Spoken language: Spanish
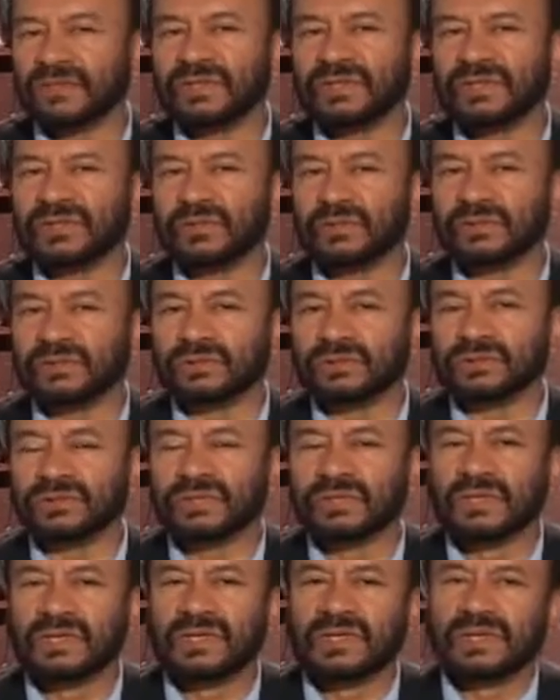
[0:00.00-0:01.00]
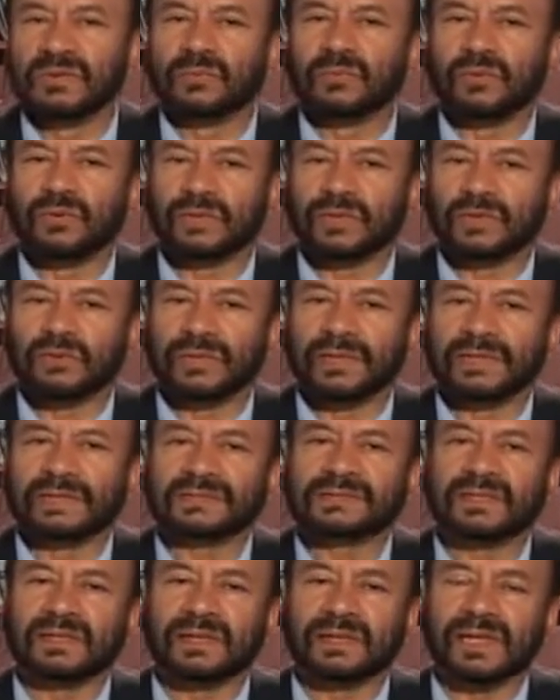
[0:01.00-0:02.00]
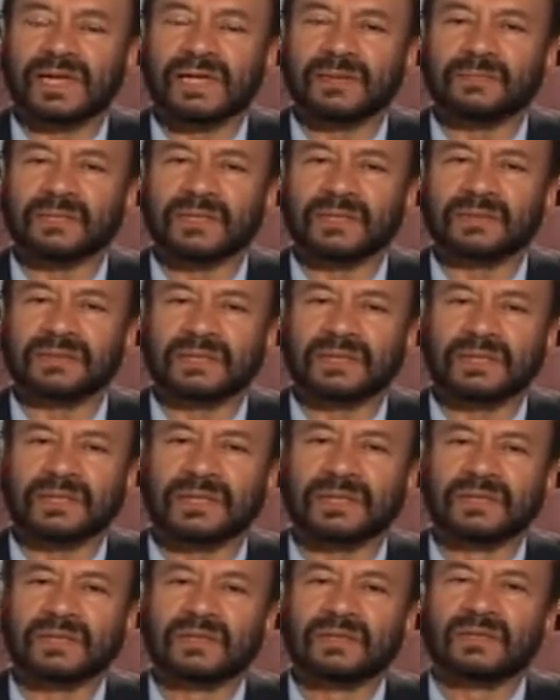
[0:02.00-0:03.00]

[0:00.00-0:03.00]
de votos, pues no es realmente